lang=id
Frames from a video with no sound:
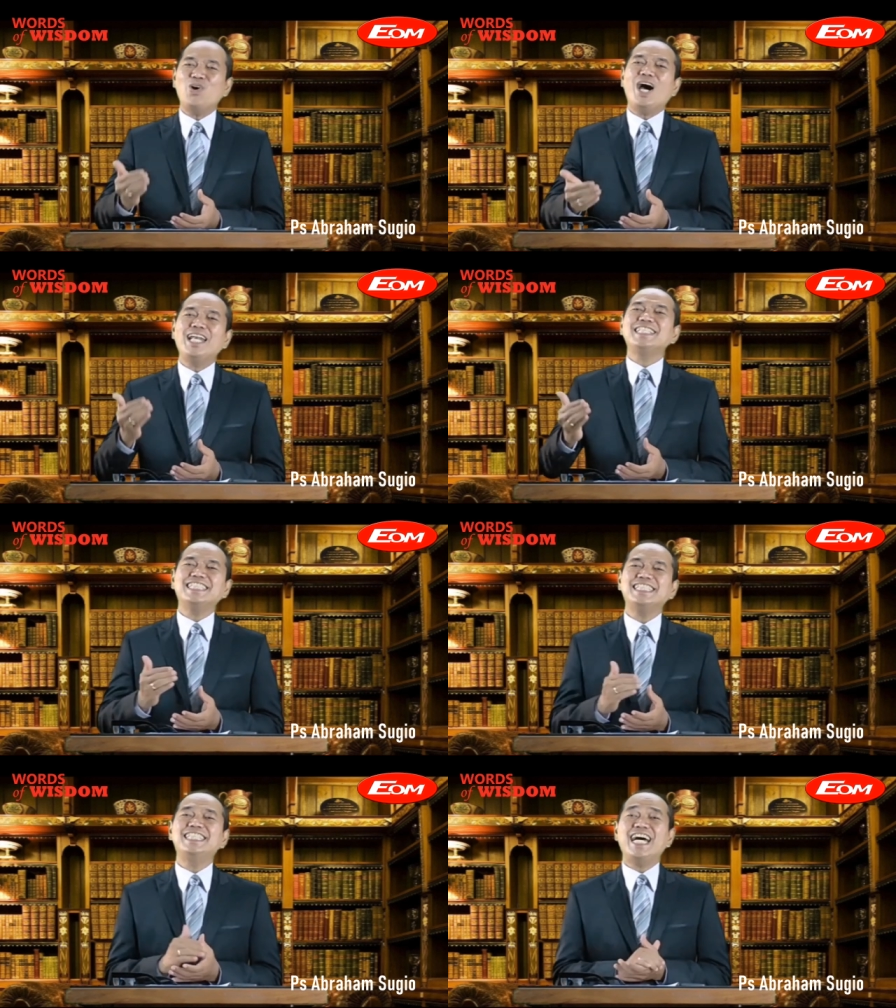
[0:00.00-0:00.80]
Tuhan
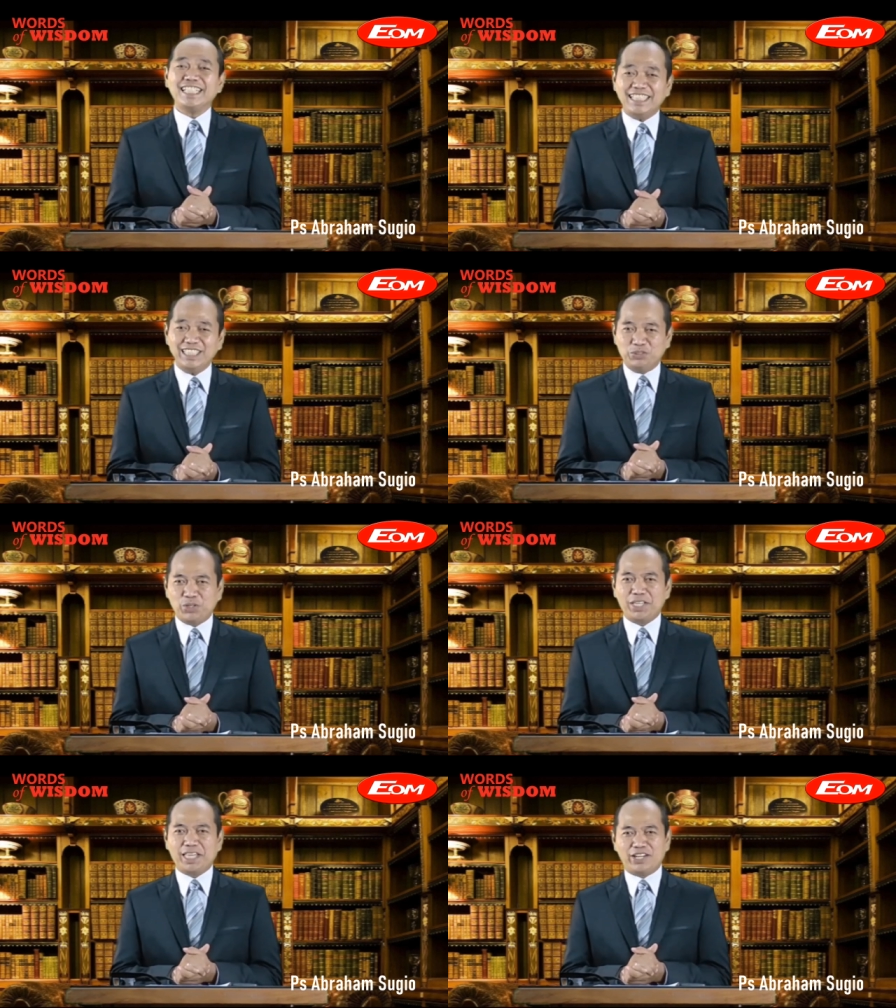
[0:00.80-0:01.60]
kehendaki
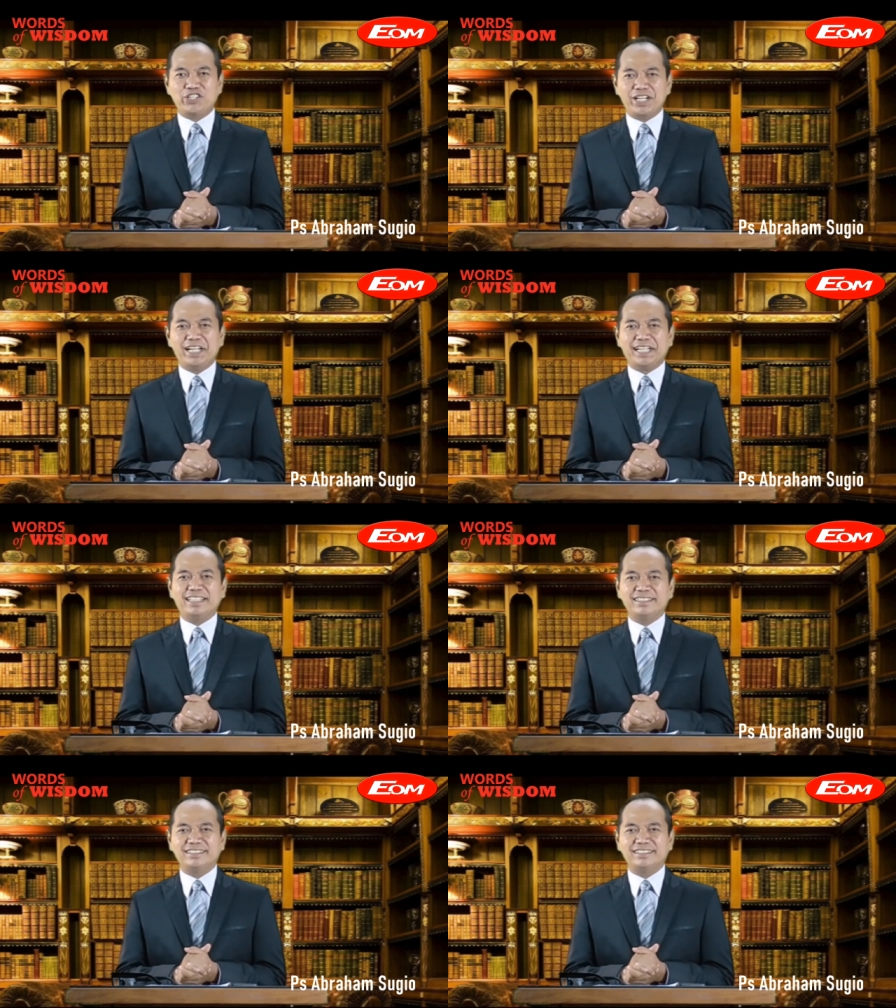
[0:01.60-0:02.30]
untuk kita kerjakan.